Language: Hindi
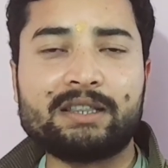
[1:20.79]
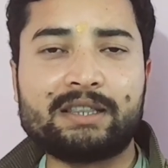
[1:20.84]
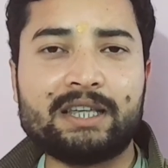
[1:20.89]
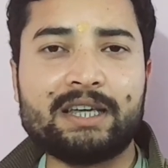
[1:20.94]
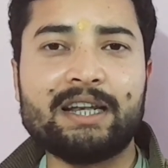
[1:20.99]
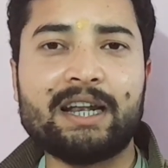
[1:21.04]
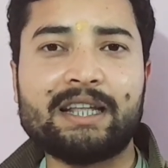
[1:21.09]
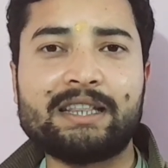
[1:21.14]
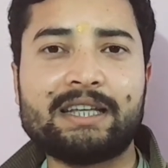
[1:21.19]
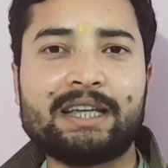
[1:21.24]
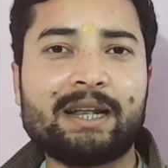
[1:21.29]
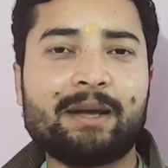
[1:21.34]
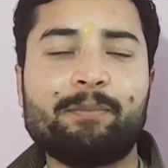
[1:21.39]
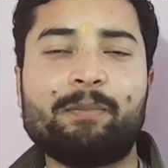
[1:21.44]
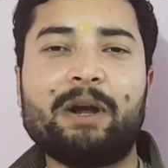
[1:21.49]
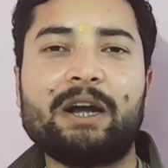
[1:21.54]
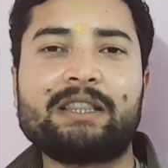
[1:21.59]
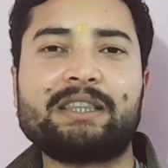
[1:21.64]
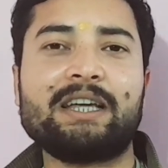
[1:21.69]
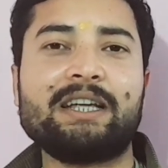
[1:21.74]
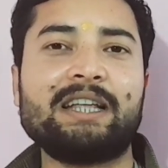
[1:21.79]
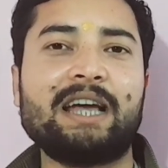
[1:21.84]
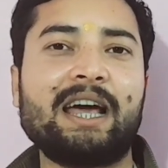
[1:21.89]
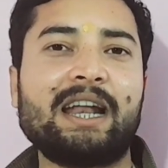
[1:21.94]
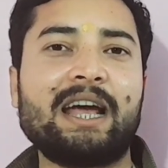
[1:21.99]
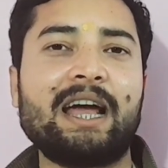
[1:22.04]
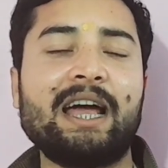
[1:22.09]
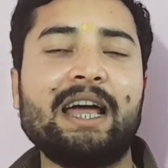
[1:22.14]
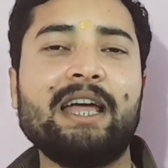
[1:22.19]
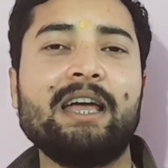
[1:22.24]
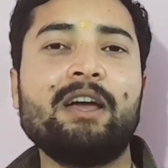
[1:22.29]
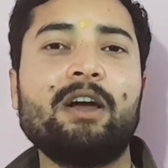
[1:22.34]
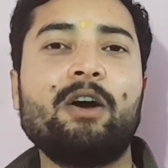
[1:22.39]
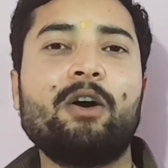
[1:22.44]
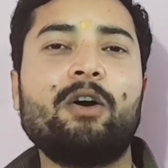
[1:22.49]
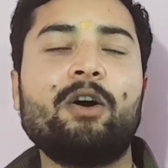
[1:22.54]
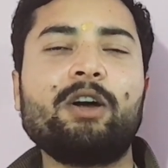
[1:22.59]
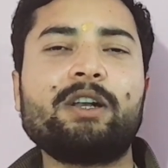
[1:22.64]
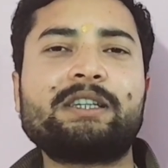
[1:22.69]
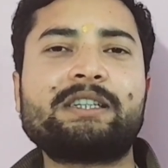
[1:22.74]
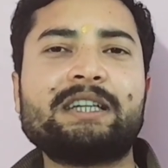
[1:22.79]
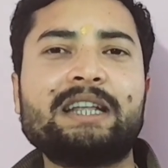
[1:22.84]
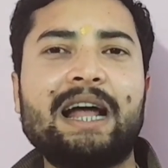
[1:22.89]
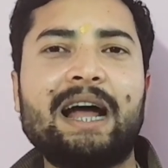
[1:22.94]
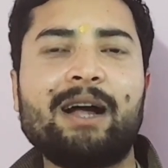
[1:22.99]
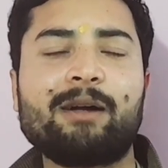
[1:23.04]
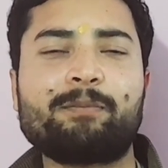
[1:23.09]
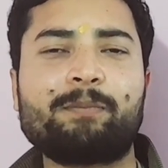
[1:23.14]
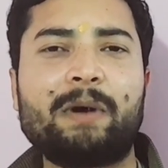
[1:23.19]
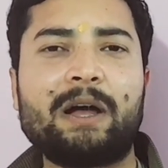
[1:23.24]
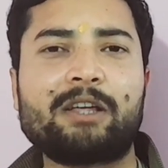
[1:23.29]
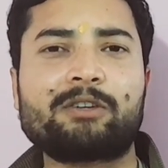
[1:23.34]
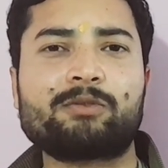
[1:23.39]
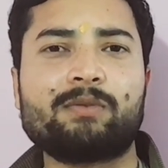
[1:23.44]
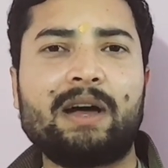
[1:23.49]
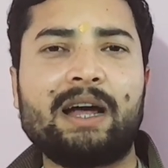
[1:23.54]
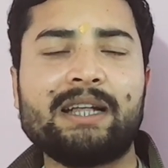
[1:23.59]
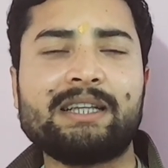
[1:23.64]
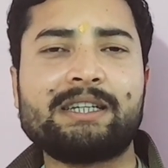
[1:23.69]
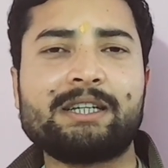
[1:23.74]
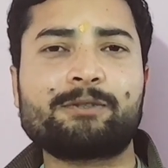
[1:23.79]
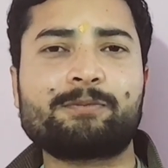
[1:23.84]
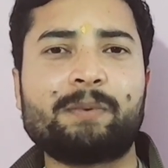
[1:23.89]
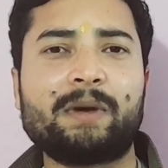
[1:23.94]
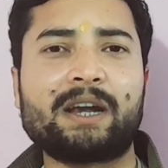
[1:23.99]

धीरे धीरे बढ़ते जा रहा है और चिराग पासवान जिस